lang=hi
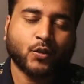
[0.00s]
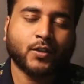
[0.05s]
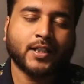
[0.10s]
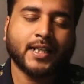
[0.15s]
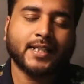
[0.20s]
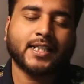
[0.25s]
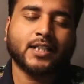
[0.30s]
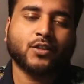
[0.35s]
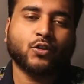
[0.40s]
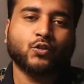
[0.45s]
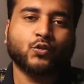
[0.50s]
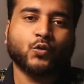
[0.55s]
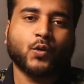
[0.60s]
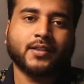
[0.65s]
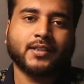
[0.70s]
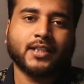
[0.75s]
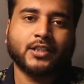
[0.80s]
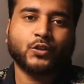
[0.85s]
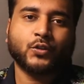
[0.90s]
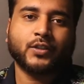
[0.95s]
तो ये था दोस्तों
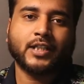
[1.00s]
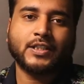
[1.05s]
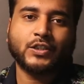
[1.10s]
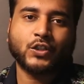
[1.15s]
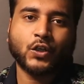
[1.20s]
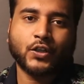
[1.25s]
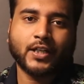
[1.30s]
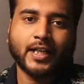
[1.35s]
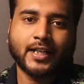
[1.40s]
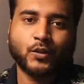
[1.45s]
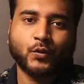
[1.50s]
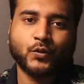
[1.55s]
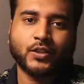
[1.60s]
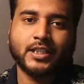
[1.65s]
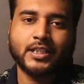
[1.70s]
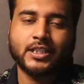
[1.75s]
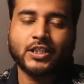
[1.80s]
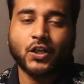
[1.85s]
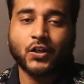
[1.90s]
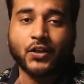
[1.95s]
आज का स्वीट एंड शॉर्ट
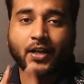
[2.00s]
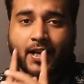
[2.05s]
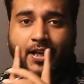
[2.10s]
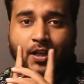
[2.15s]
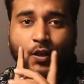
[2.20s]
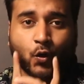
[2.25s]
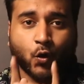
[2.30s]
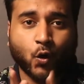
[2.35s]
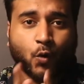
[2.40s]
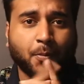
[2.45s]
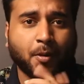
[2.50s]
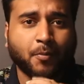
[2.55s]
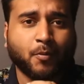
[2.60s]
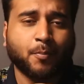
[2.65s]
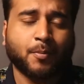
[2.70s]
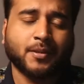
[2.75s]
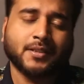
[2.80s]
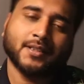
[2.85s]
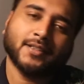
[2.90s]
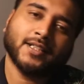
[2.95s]
टेक्नोलॉजी शॉर्ट आई होप
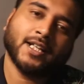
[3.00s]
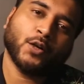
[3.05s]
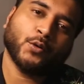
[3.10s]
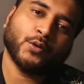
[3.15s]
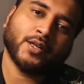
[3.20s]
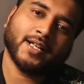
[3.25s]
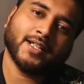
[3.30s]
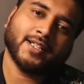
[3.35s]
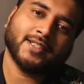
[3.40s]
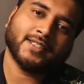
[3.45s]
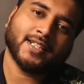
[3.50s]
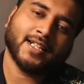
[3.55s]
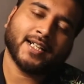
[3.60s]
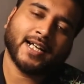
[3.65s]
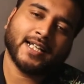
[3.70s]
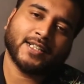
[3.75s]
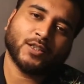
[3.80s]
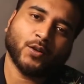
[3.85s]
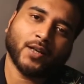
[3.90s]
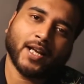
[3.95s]
आपको पसंद आया होगा अगर अच्छा
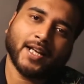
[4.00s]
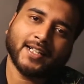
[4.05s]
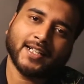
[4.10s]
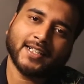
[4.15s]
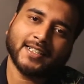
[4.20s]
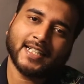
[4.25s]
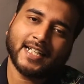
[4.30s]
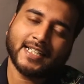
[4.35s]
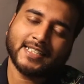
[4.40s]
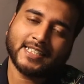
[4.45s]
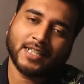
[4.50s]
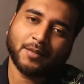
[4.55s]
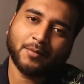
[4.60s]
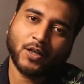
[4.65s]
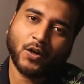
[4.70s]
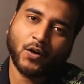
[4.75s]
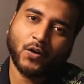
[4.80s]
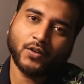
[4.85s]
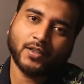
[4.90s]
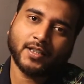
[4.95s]
लगा है तो लाइक कर देना इस तरह
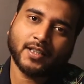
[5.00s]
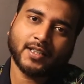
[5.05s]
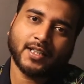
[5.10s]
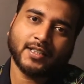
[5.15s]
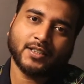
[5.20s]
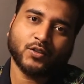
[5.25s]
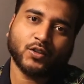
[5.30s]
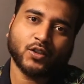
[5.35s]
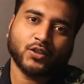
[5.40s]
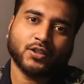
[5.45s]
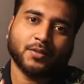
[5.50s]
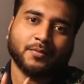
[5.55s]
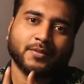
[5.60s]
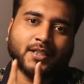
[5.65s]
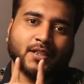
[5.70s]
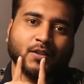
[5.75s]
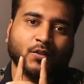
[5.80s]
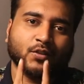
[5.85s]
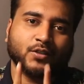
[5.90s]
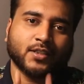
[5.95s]
वीडियो और देखना है तो जरूर से मेरे
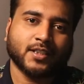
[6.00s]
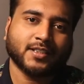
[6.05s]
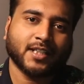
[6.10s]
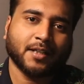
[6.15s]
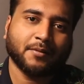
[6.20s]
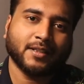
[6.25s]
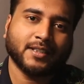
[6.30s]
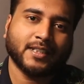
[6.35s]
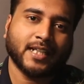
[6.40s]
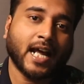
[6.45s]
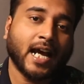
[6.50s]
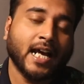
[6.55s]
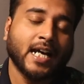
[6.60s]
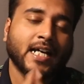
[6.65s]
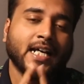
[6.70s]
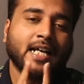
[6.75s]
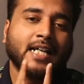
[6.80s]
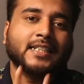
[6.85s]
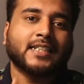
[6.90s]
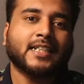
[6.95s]
चैनल को सब्सक्राइब कर देना
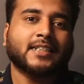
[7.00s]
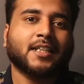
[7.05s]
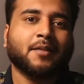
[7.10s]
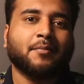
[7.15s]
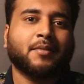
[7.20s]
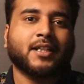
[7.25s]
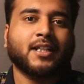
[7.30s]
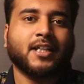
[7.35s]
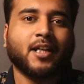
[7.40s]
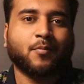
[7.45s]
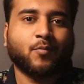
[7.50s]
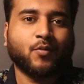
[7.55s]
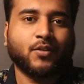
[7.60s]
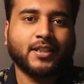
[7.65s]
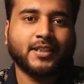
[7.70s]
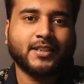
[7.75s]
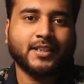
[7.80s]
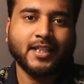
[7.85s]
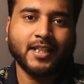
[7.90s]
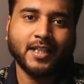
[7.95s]
सब्सक्राइब बटन आपको
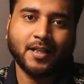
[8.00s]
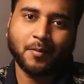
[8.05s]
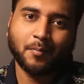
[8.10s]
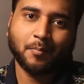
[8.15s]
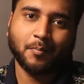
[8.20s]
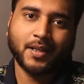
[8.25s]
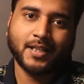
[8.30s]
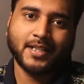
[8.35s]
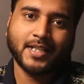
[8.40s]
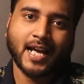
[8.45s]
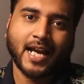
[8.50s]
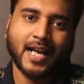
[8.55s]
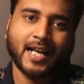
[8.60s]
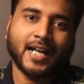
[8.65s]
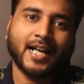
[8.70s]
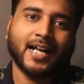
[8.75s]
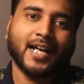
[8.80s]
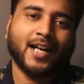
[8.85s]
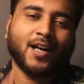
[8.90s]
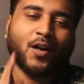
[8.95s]
नीचे मिल
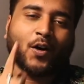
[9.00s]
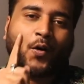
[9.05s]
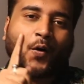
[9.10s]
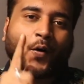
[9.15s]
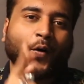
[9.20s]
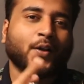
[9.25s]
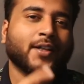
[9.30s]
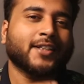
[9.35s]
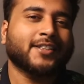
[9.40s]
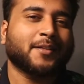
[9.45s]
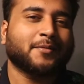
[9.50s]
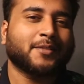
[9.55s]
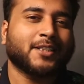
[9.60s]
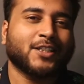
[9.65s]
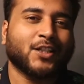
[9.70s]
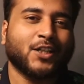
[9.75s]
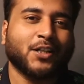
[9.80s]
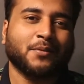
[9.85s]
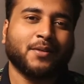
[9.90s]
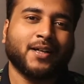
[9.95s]
जाएगा और एक सबसे
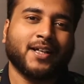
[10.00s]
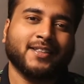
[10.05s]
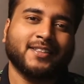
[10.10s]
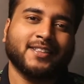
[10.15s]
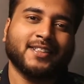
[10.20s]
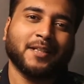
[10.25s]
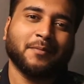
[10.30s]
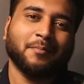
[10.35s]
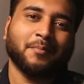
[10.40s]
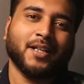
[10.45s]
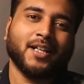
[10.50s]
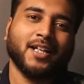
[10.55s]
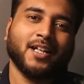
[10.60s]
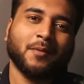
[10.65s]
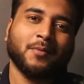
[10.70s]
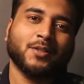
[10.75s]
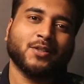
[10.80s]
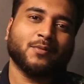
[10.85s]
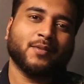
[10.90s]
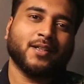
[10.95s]
जरूरी बात कि मेरा
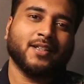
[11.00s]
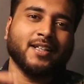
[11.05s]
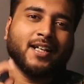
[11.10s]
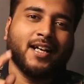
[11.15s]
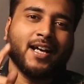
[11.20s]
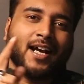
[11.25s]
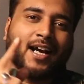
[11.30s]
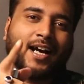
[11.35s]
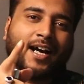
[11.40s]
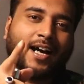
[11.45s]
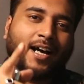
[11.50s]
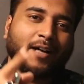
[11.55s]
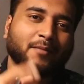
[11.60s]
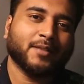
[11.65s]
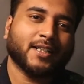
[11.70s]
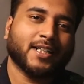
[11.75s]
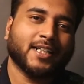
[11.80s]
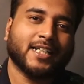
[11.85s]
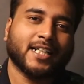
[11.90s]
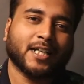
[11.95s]
नाम है सुमन आप
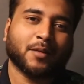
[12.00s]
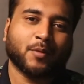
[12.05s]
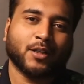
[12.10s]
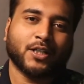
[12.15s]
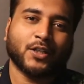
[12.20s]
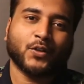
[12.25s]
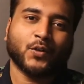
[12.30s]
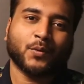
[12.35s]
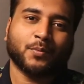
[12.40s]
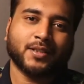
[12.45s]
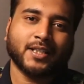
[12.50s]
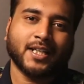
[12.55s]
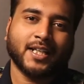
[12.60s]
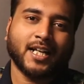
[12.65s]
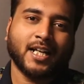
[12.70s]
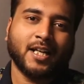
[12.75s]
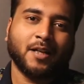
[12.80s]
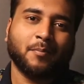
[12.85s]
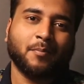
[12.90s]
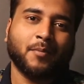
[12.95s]
देखिए टेक यूट्यूब
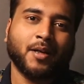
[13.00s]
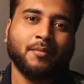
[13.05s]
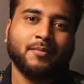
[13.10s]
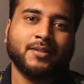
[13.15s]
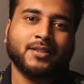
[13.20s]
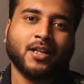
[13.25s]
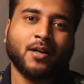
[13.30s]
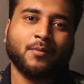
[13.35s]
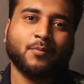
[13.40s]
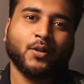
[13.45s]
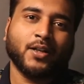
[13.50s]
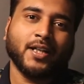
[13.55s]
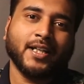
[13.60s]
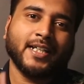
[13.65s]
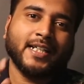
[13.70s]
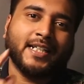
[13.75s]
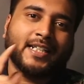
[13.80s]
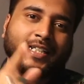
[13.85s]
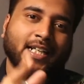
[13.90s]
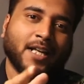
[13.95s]
चैनल मैं मिलता हूँ आपको
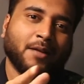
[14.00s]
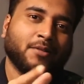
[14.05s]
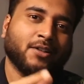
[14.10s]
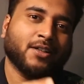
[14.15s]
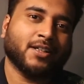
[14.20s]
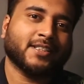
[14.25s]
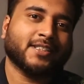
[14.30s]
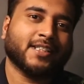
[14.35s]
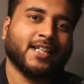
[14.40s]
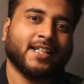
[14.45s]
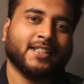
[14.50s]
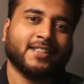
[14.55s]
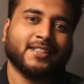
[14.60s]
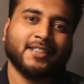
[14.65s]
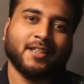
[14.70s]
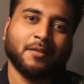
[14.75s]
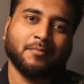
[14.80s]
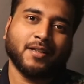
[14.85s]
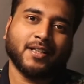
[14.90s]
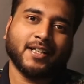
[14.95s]
एक नए वीडियो के
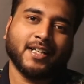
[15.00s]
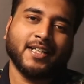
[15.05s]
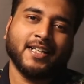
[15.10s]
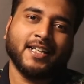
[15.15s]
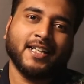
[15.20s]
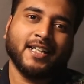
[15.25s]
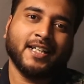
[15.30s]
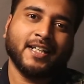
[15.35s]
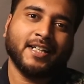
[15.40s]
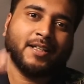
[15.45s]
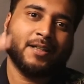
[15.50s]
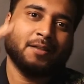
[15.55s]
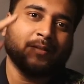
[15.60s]
साथ तब तक के लिए